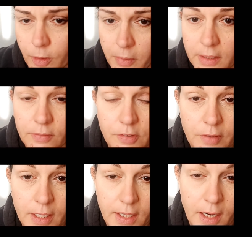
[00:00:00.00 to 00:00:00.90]
mia madre aveva
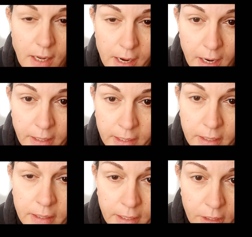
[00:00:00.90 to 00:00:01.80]
anche
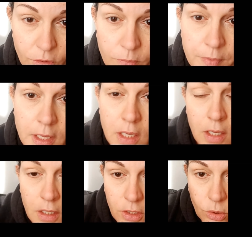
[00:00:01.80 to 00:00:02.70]
l'eyeliner nero,
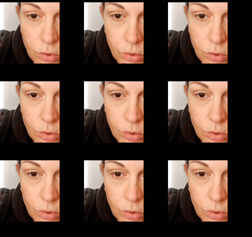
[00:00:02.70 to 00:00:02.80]
io